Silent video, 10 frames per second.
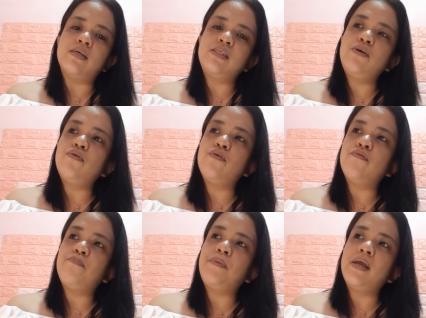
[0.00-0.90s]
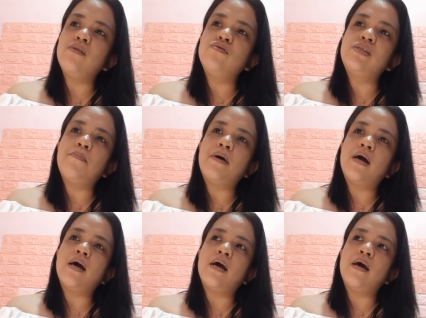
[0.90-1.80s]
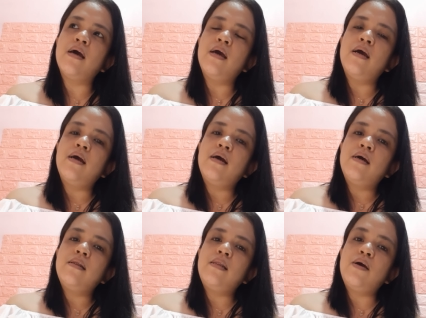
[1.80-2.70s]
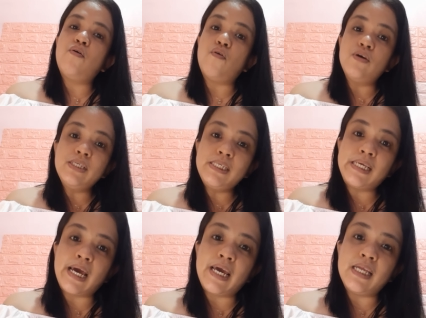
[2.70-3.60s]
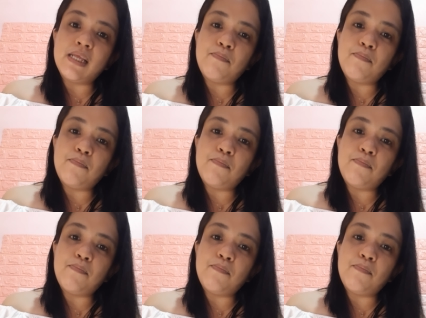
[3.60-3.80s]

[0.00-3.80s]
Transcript: Siguro para dun sa mga nag-on-site,